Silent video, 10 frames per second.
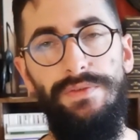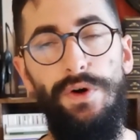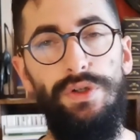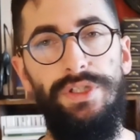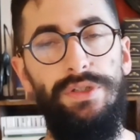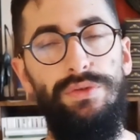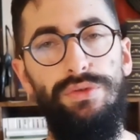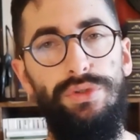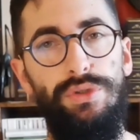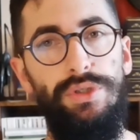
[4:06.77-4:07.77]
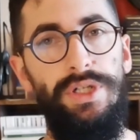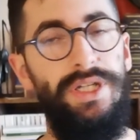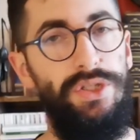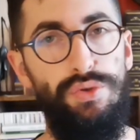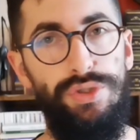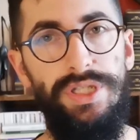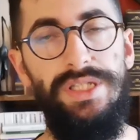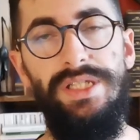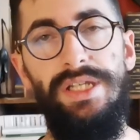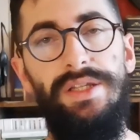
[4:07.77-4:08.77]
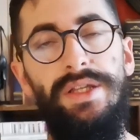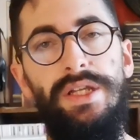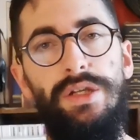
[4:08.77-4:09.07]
forte contro le ingiustizie,